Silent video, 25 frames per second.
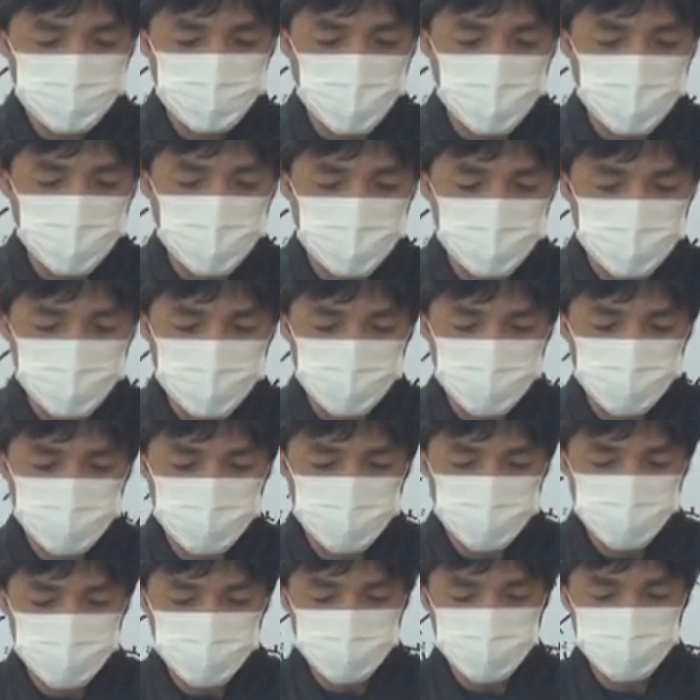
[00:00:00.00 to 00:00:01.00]
まあ
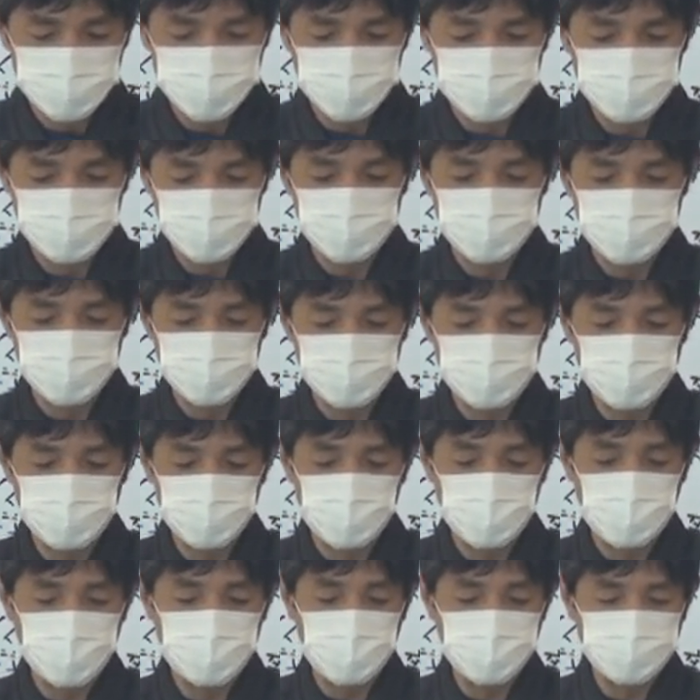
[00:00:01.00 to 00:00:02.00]
こ
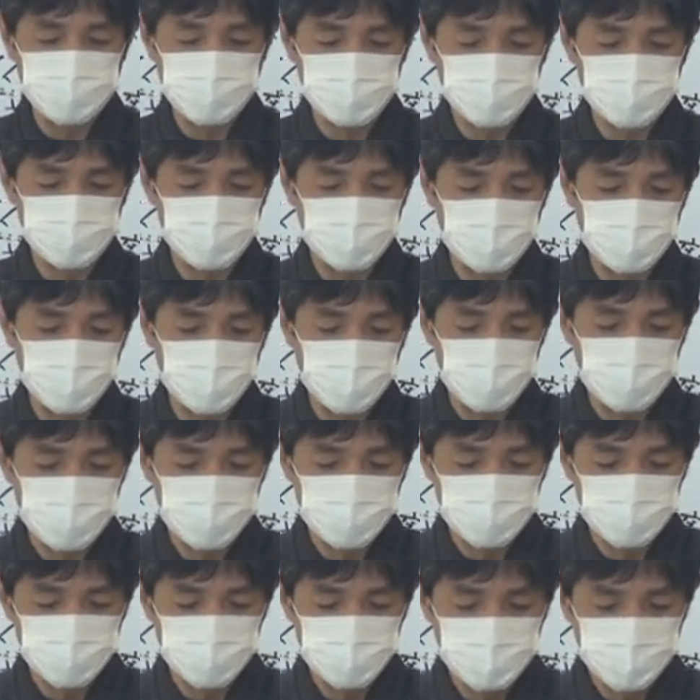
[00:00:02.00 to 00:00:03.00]
れは何て言うのかな
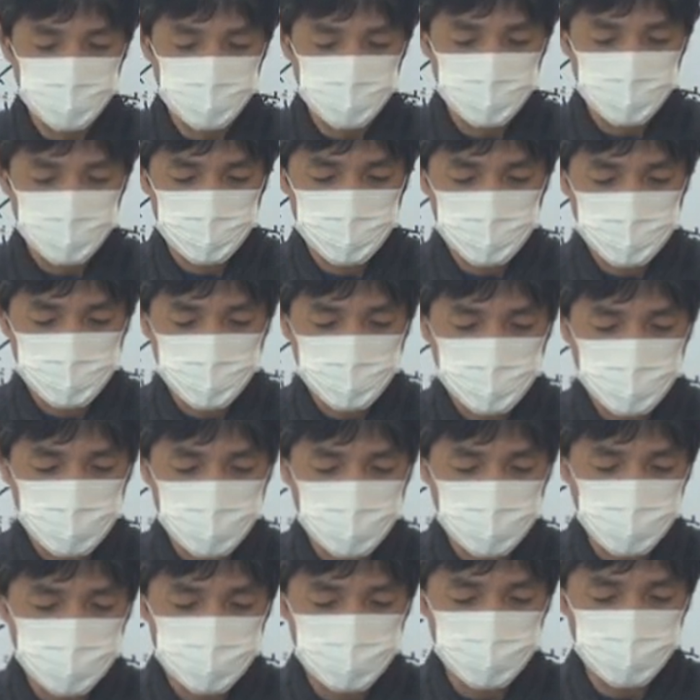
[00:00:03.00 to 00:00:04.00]

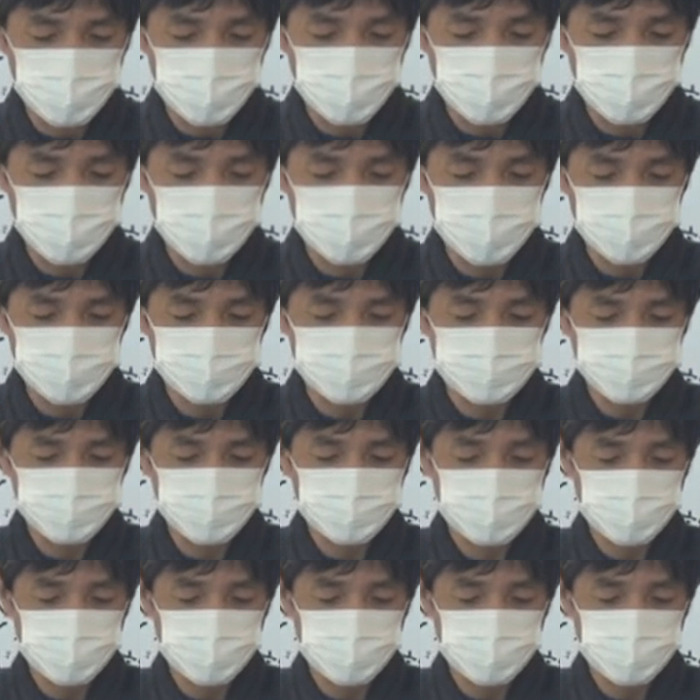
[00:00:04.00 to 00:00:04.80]
あのー、